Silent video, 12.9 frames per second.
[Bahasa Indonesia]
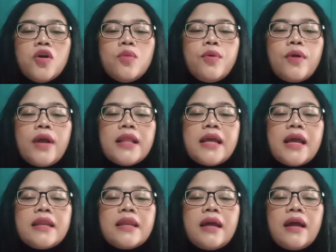Hubungan
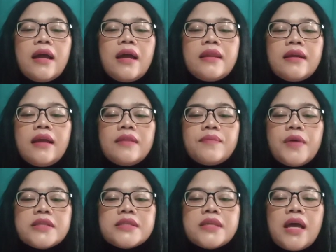Anda dengan
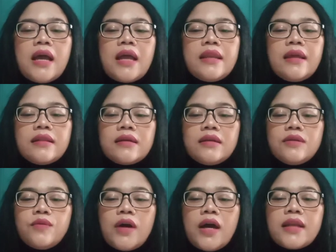pasangan dan
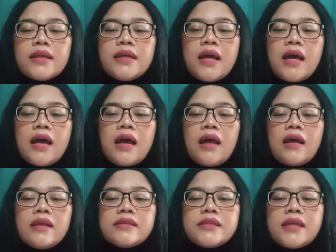keluarga
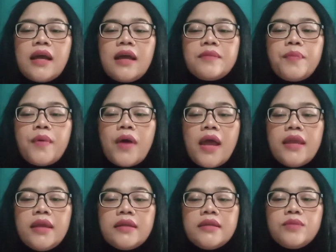akan sangat
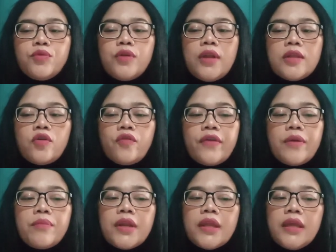baik di bulan
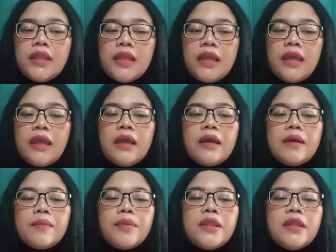November ini.
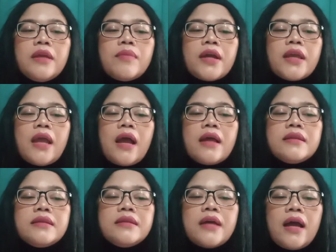Penting bagi
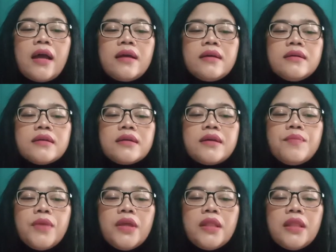Anda,
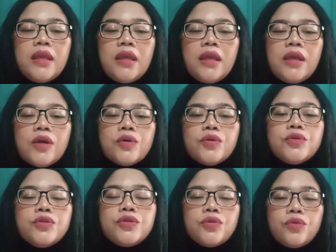Gemini,
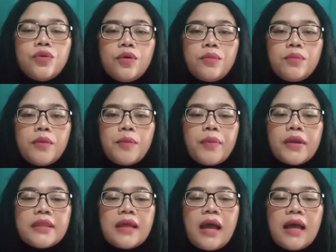untuk
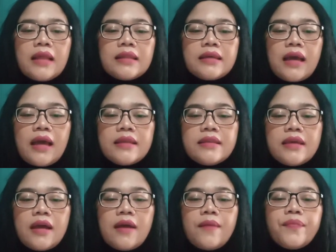
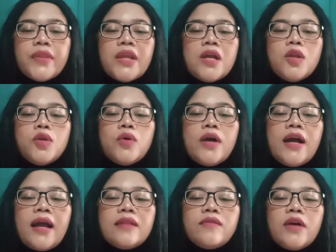mempertahankannya.
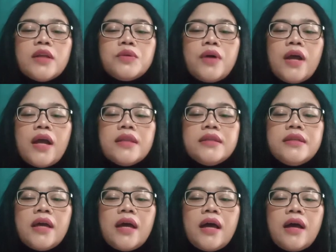Luangkan waktu
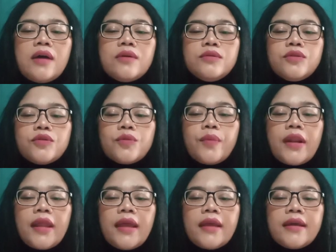Anda untuk
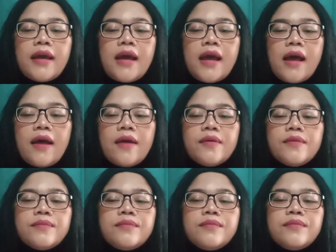mereka.
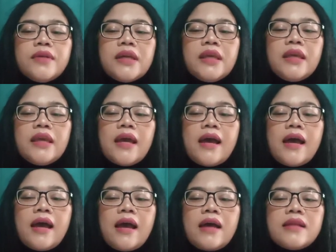
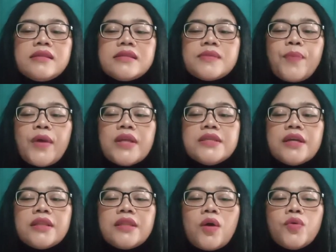Mengingat
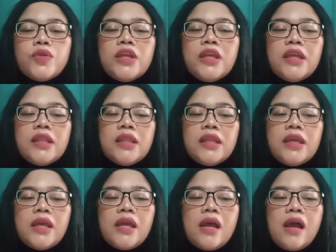sepanjang tahun
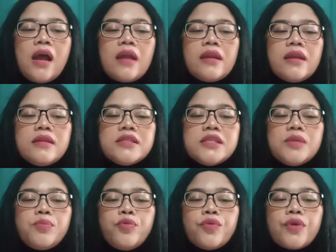ini Anda
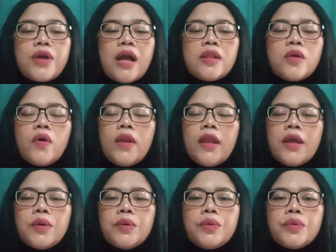disibukkan
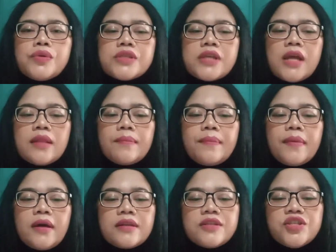oleh urusan
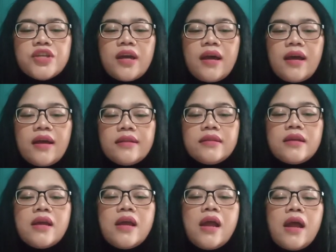pekerjaan.
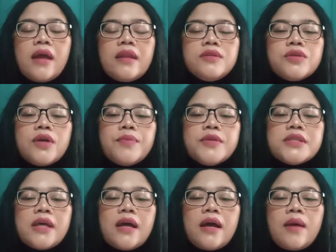Anda juga
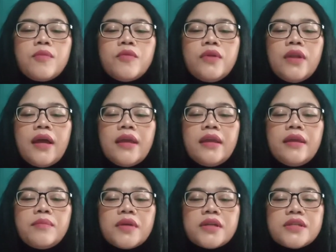bisa
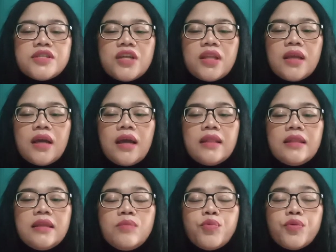mulai
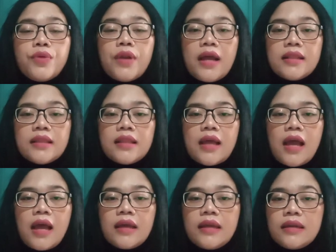merencanakan liburan
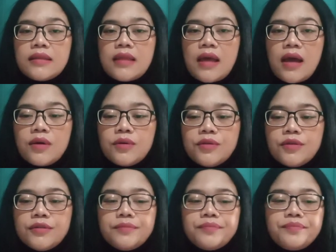akhir
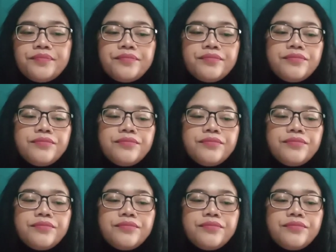tahun.